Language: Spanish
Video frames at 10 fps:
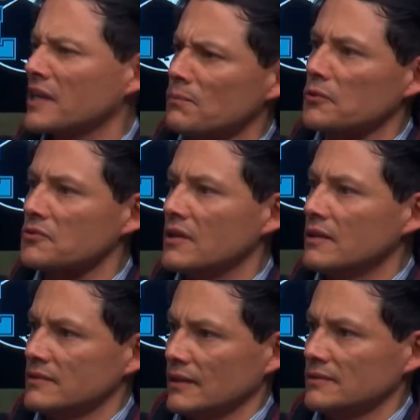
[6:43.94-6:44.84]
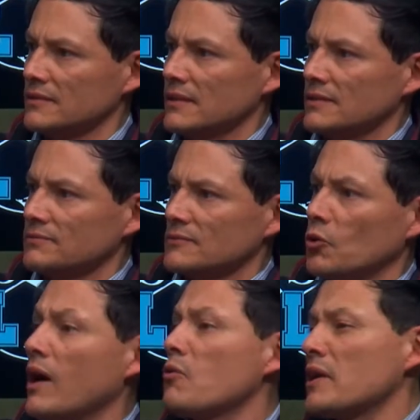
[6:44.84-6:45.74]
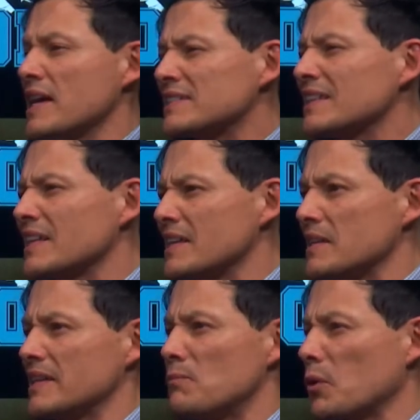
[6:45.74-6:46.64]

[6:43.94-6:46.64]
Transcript: equipos, ¿sabes? O adueñarse de,